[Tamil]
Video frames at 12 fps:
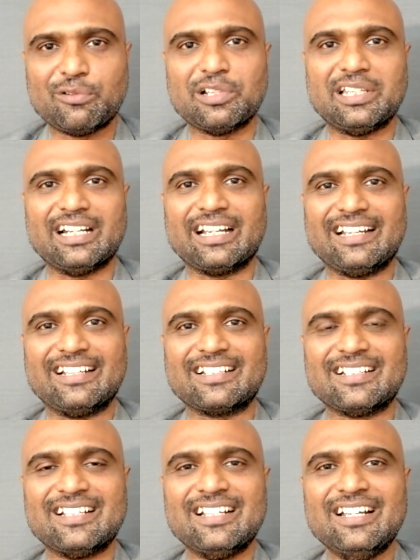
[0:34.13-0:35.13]
கொடுத்து இருக்காது
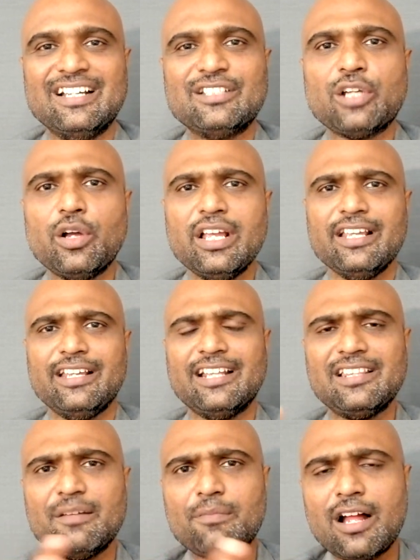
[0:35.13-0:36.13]
ஸோ
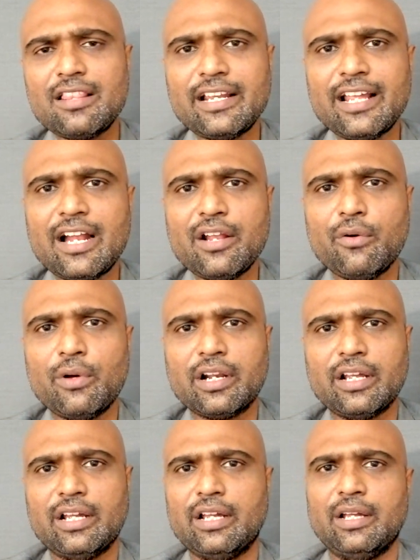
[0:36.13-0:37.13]
எந்த மாதிரியான ஒரு